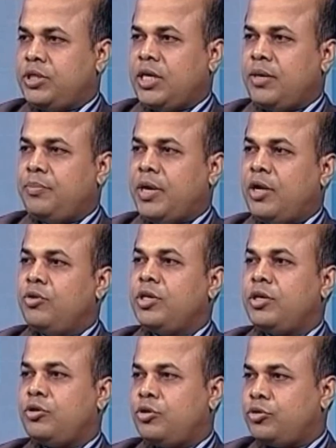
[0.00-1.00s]
যারা ভালো
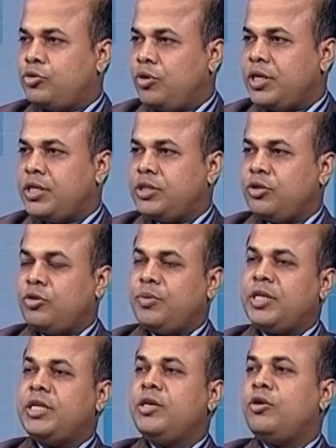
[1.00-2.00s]
হয়ে হতো চলে গিয়েছে
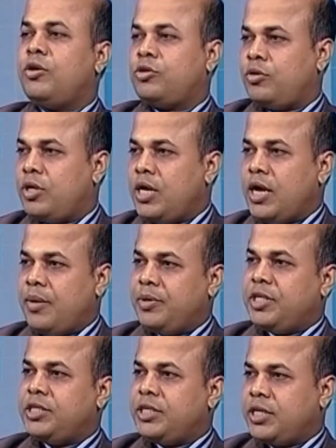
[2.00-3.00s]
অথবা গিয়ে হতো
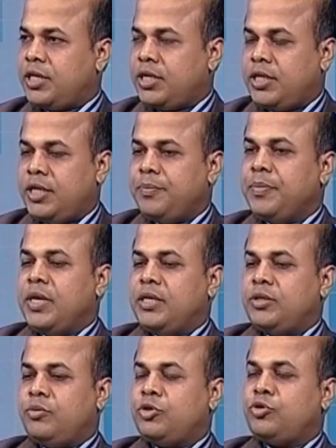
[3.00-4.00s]
আমাদের ঠিকানা দেয়
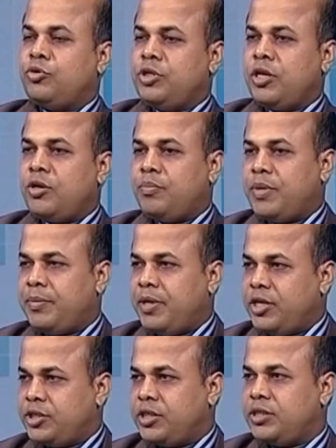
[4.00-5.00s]
যেমন সৌদি আরব বা
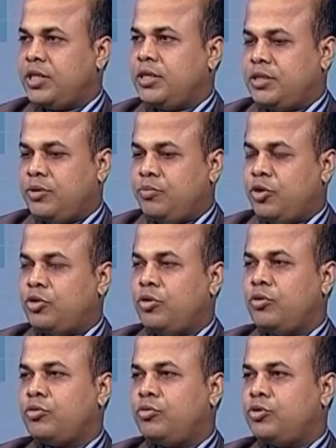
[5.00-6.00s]
মালয়েশিয়া যে
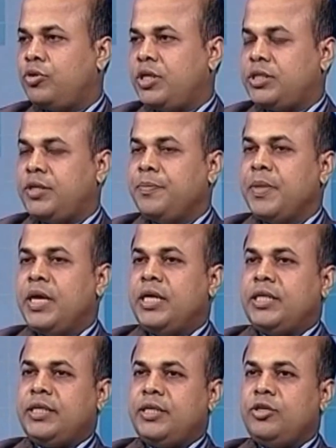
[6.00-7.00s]
ভদ্রলোক হ্যাঁ, দুজন হ্যাঁ। আছে
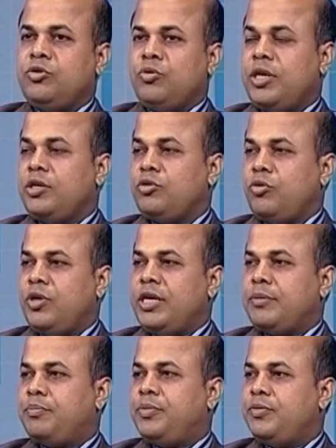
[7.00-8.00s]
তাদের কিন্তু ওখানে কিন্তু
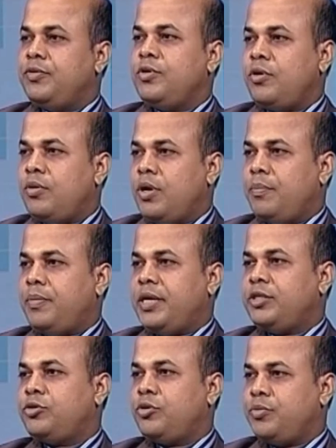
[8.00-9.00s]
অনেক বিভিন্ন
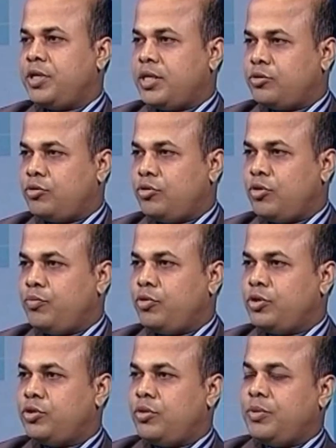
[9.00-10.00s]
পারিশ্রমিক কাজ করতে হয়
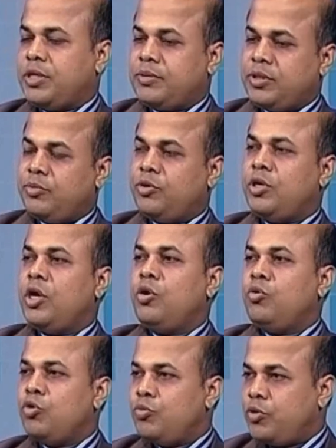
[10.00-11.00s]
পরিশ্রমিক যেমন
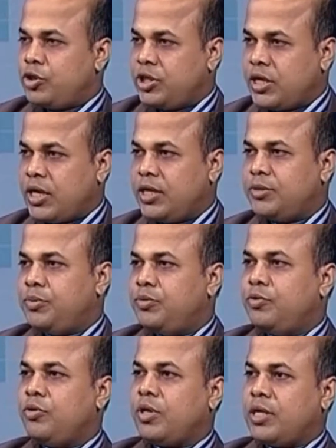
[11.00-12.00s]
উঠ বসের কাজ
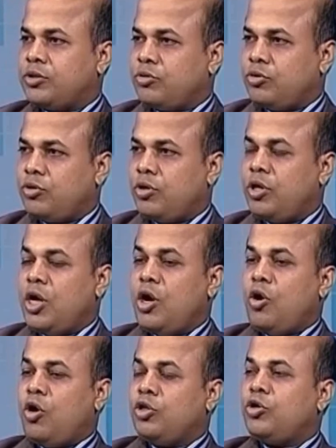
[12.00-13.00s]
বিভিন্ন কাজ করতে হয়
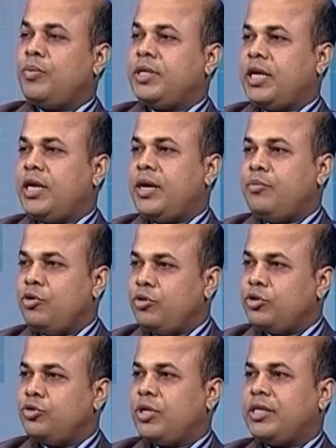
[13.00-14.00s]
অথবা তারা এমনও
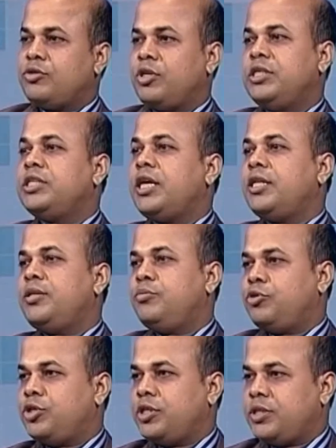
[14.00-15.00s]
কিছু কাজ করে যে সারাদিন
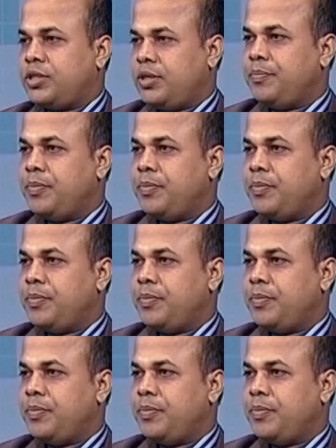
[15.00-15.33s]
বসে আছে